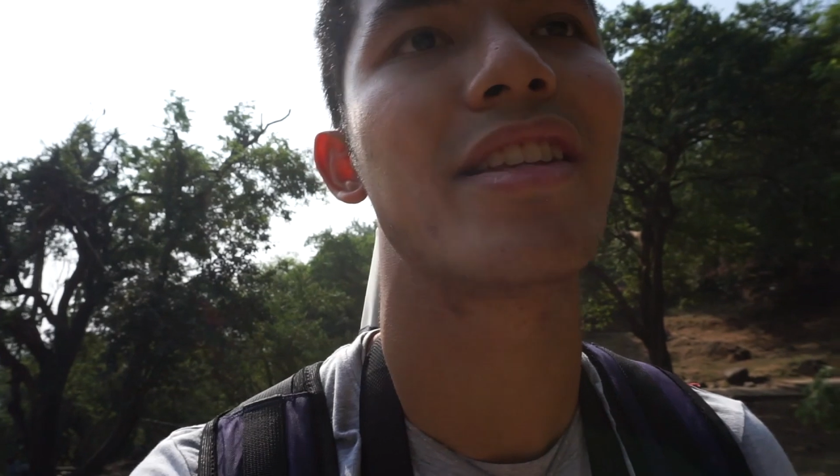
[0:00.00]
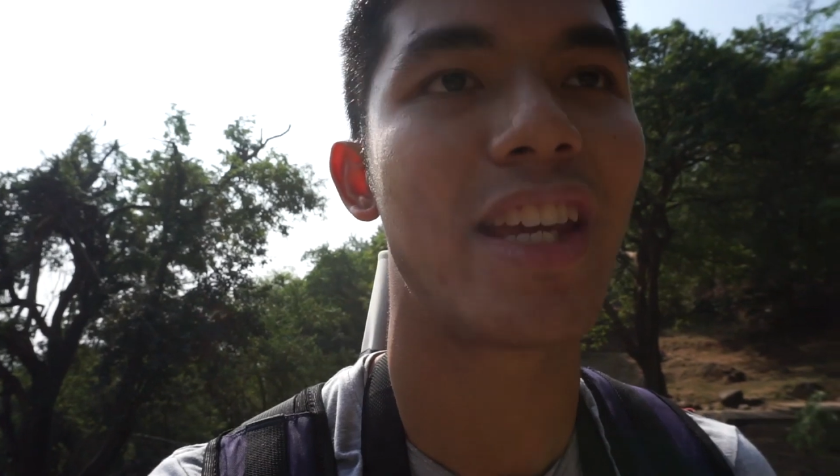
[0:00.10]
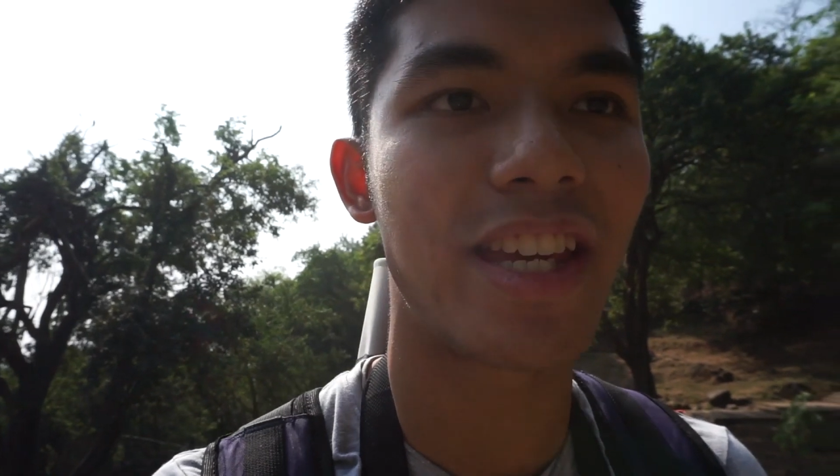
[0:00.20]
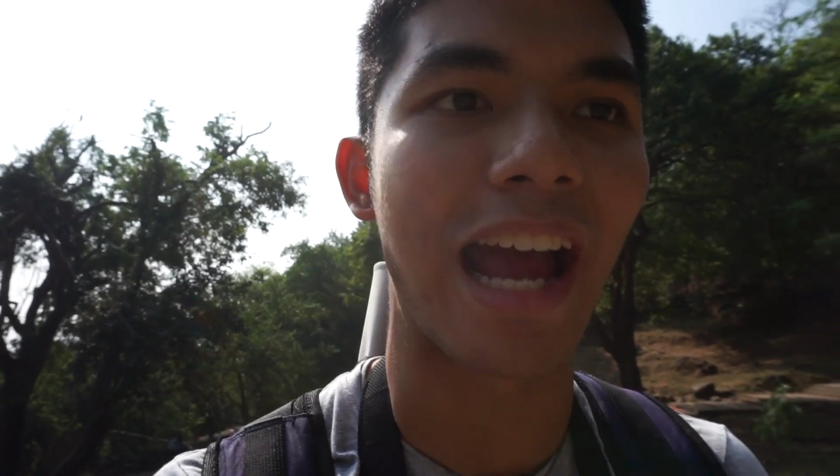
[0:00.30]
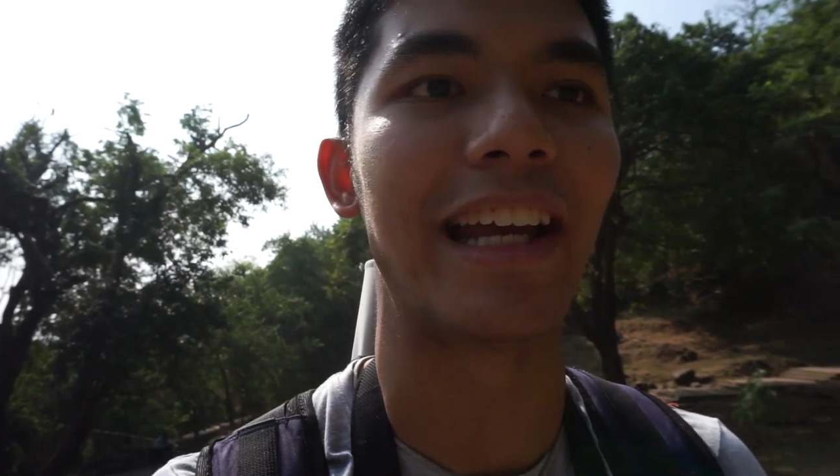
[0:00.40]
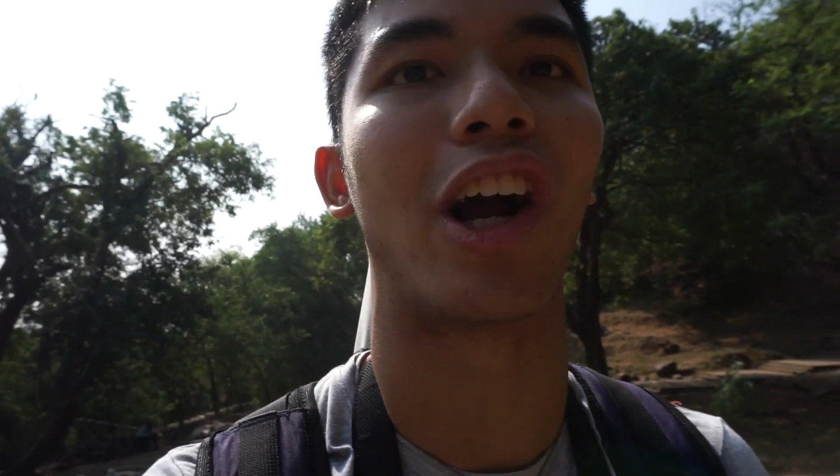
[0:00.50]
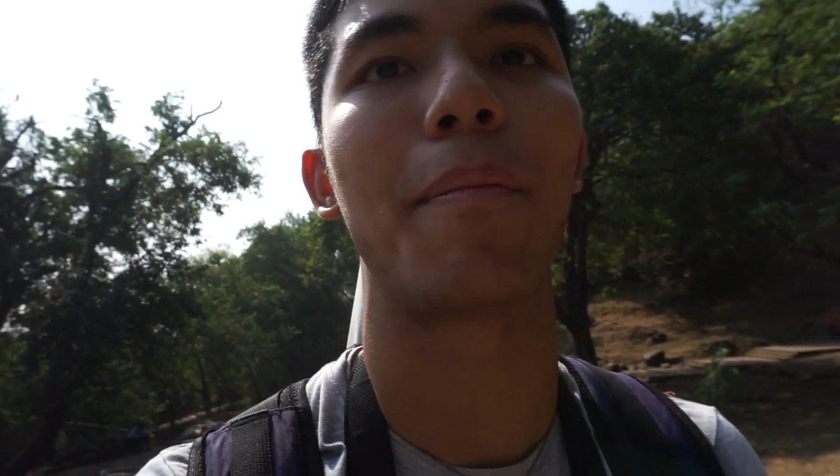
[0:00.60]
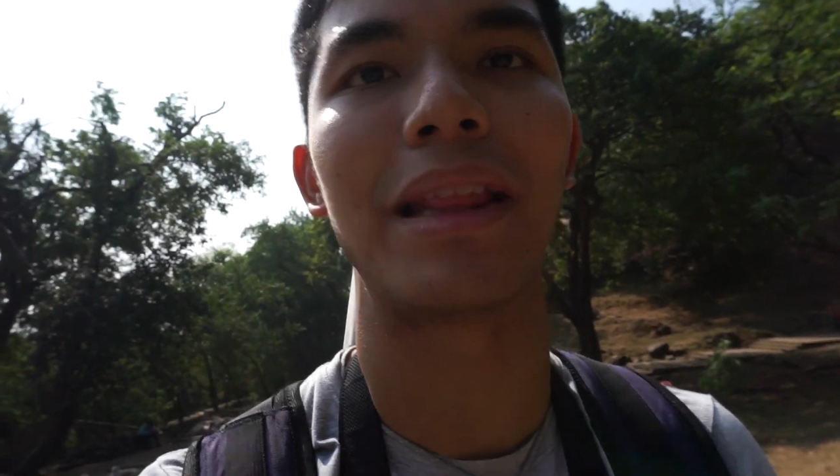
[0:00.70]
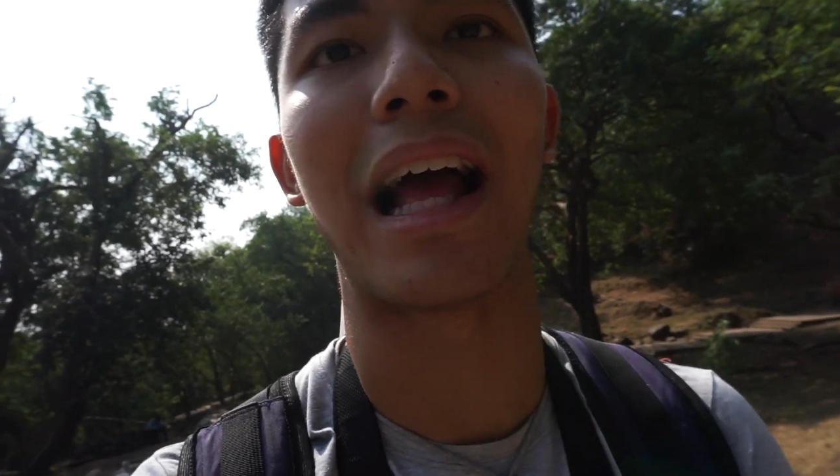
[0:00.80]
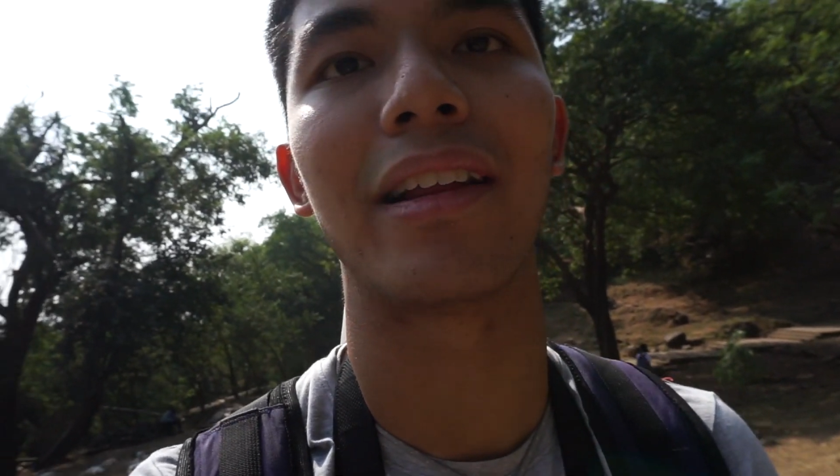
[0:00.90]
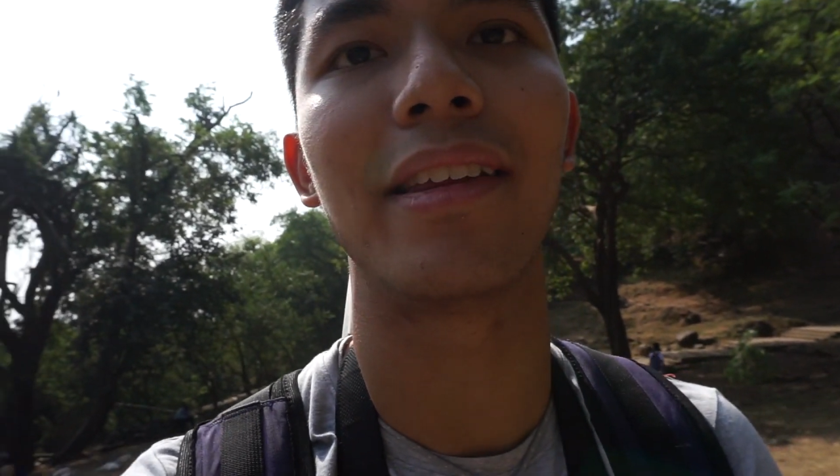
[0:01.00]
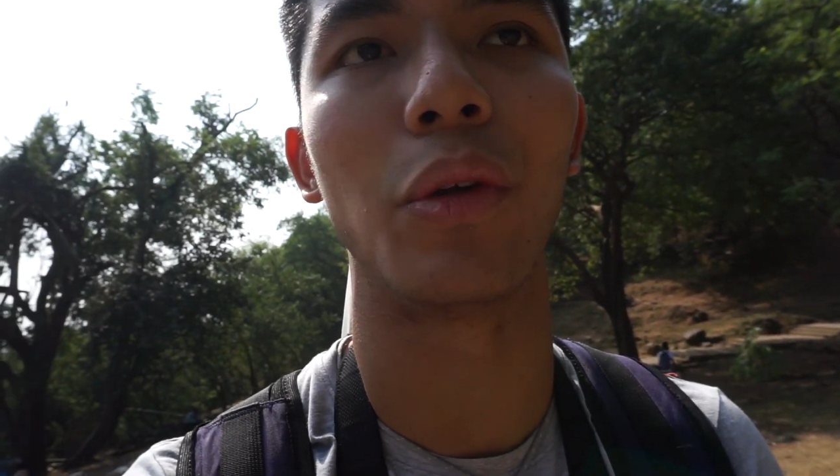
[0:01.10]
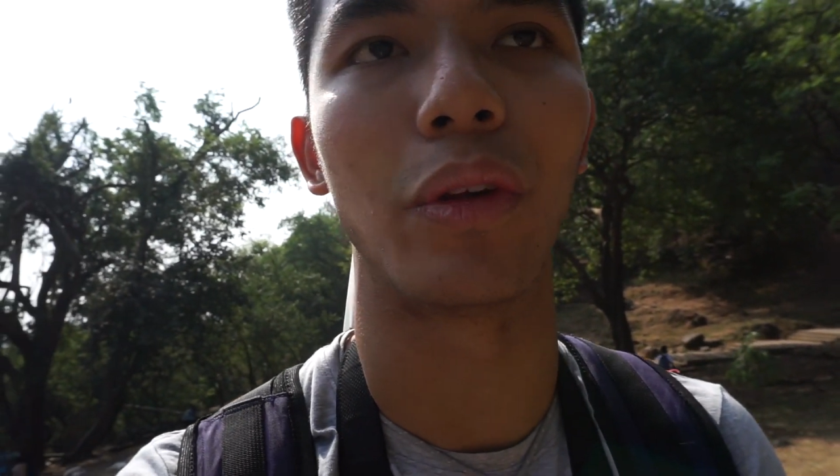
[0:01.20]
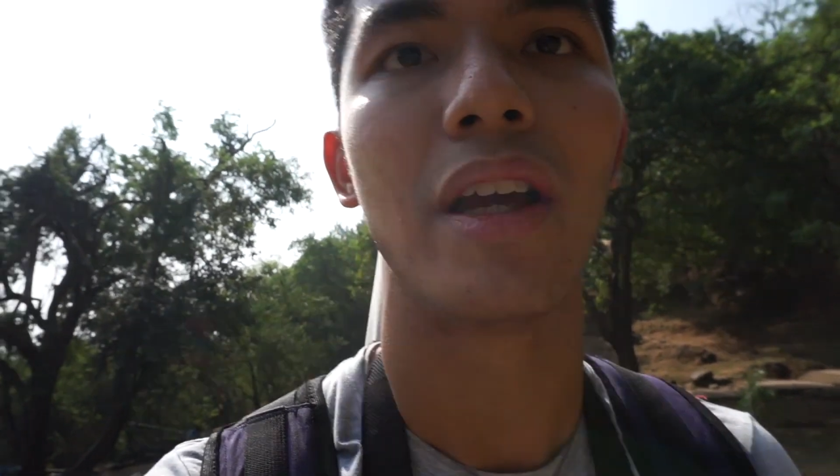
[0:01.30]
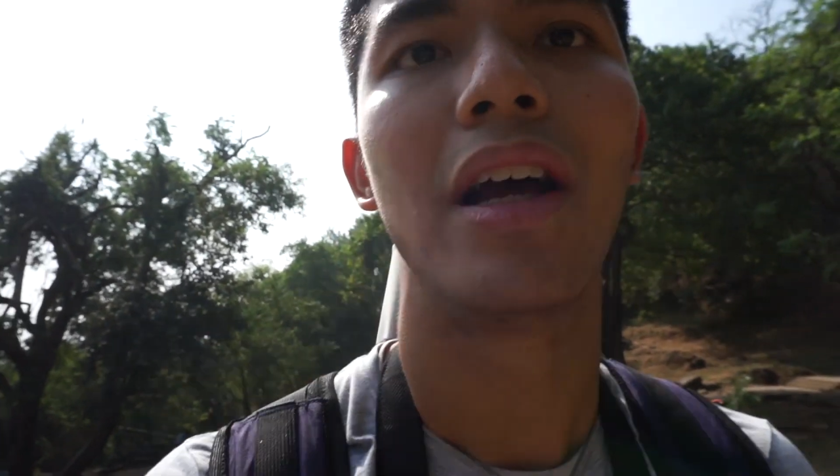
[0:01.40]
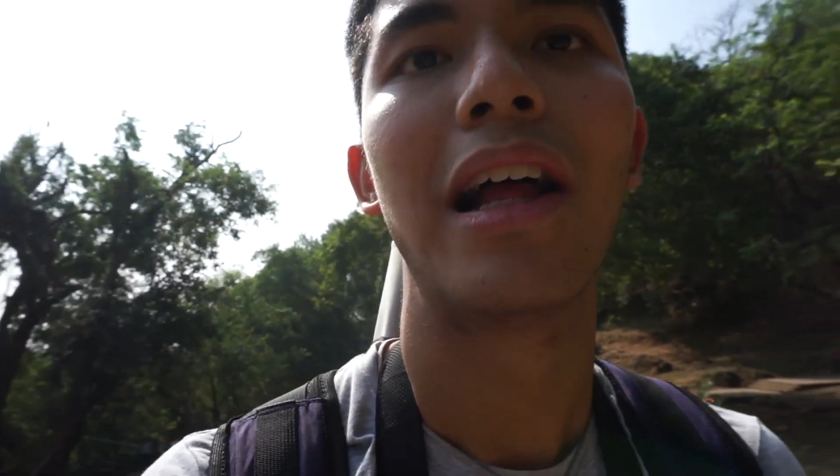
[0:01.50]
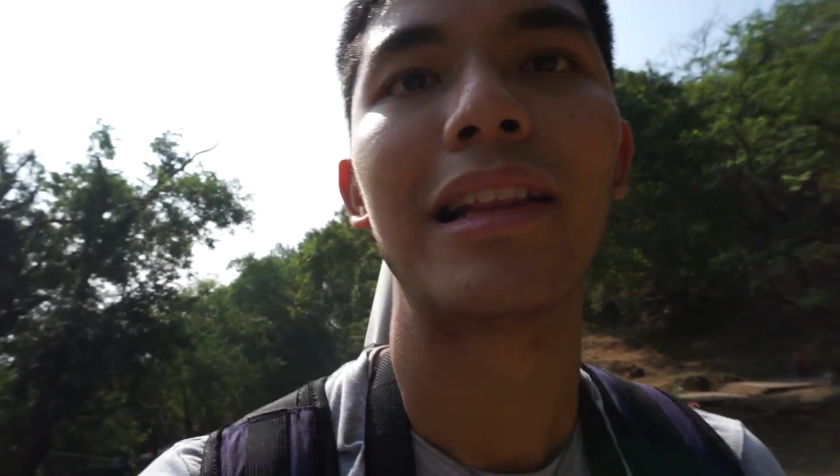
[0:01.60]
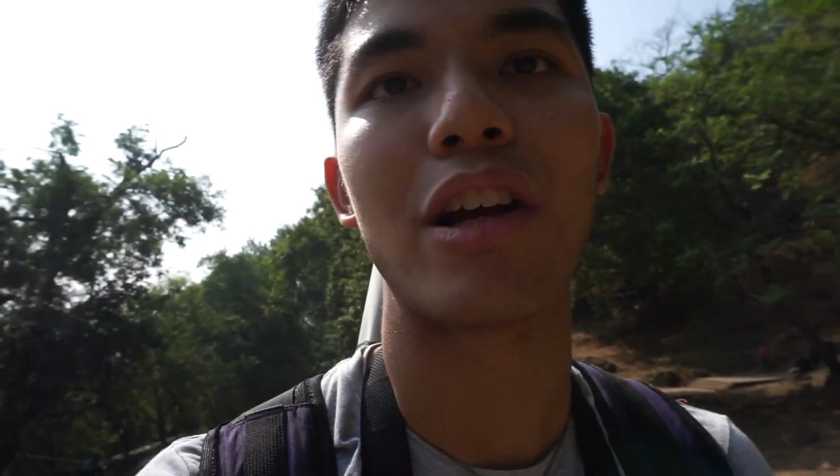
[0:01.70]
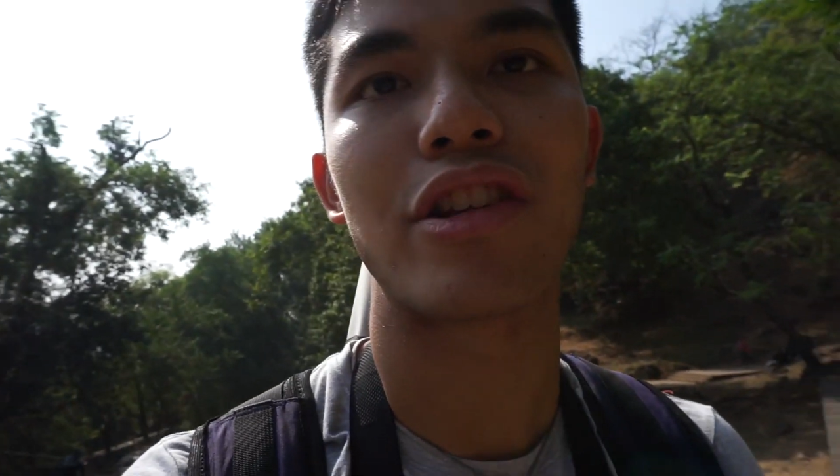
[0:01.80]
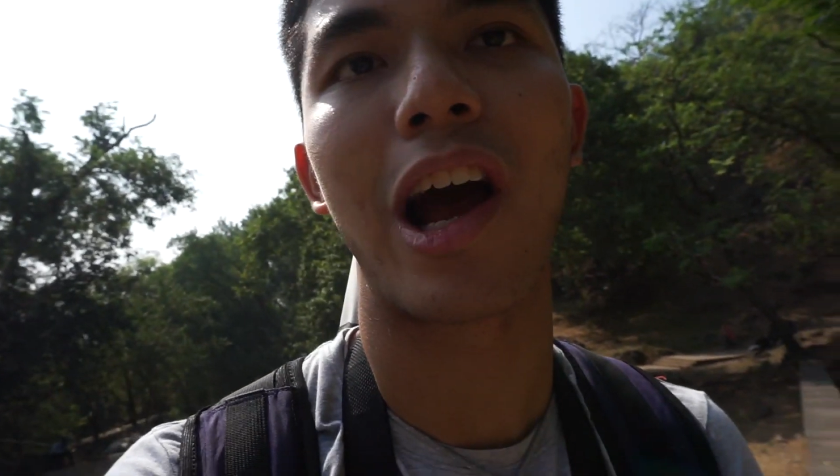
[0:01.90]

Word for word: ที่ใหญ่แล้วก็เป็นหลักที่สุด เราจะ